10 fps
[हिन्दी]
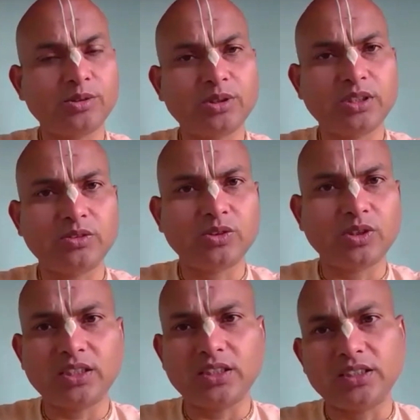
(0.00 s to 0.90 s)
उसके
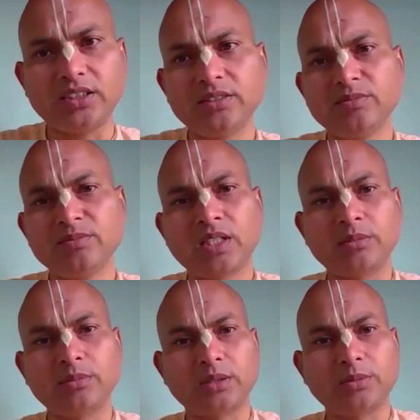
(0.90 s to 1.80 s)
अनुसार ही
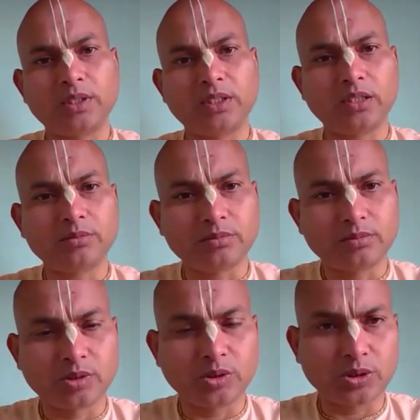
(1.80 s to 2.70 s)
हमारा परिणाम
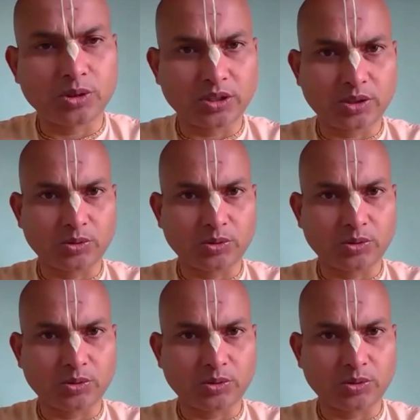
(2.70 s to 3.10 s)
घोषित